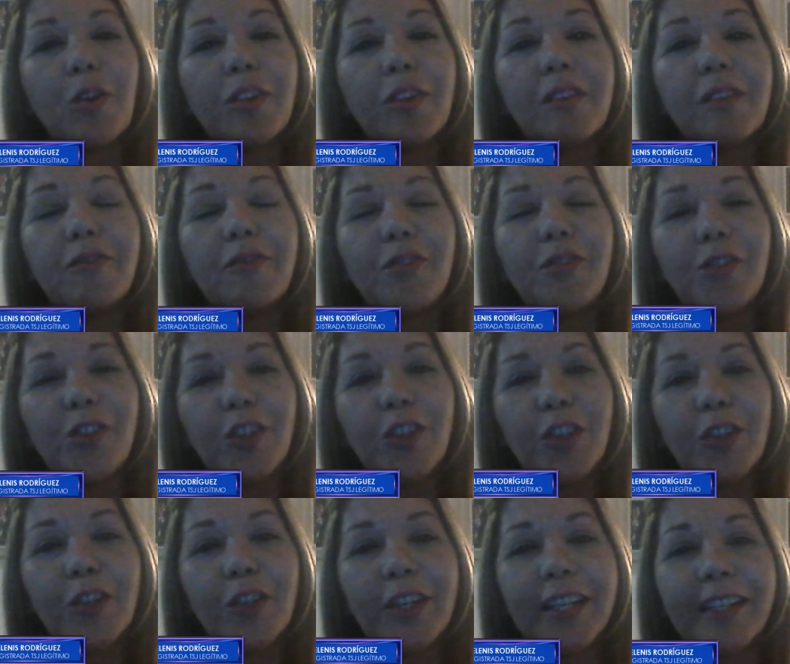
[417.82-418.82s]
de
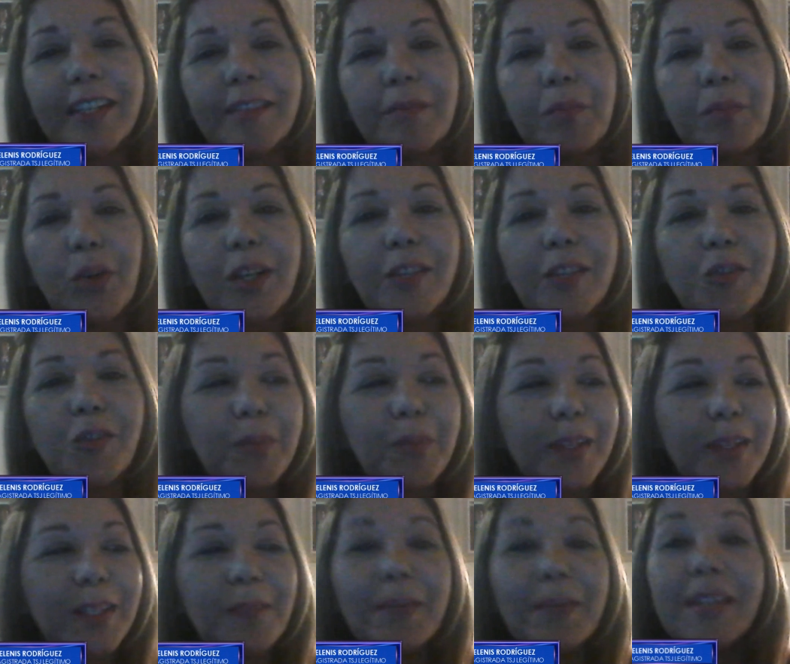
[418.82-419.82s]
funciones, porque
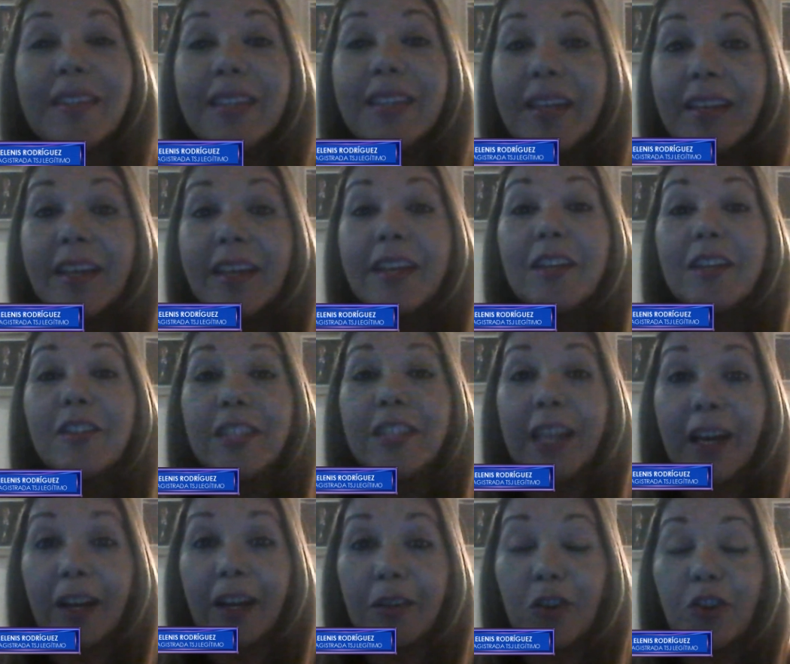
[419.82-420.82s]
supuestamente
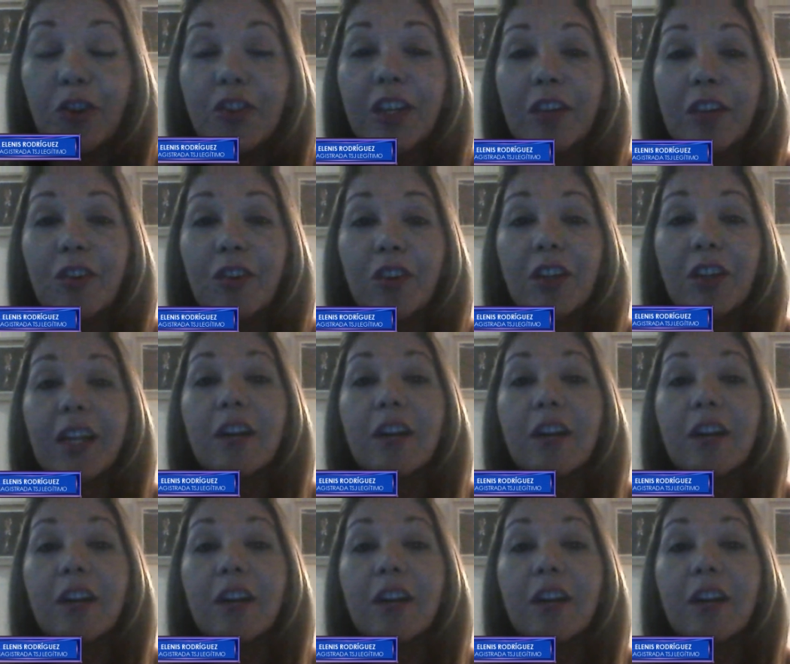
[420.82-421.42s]
ya nos llegó la